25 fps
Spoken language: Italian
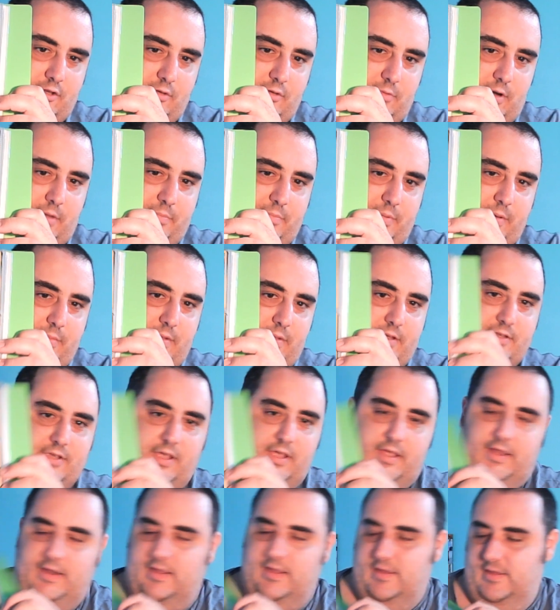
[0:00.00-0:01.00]
la prima
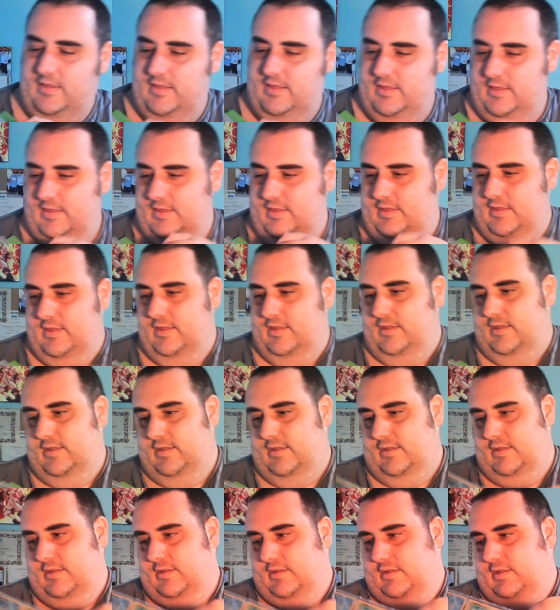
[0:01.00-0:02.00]
serie,
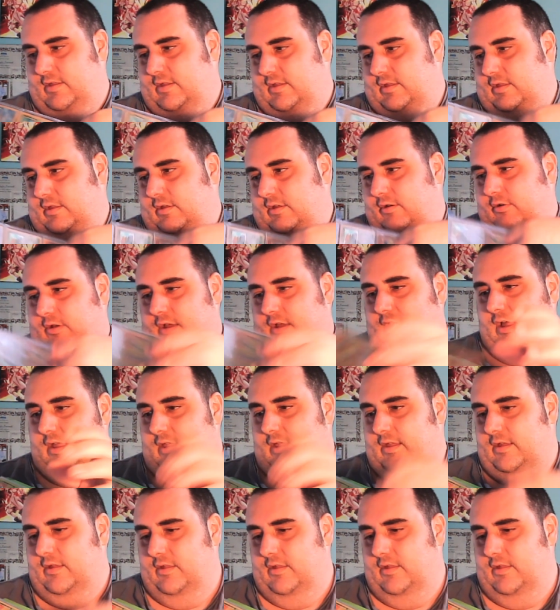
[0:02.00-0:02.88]
ok?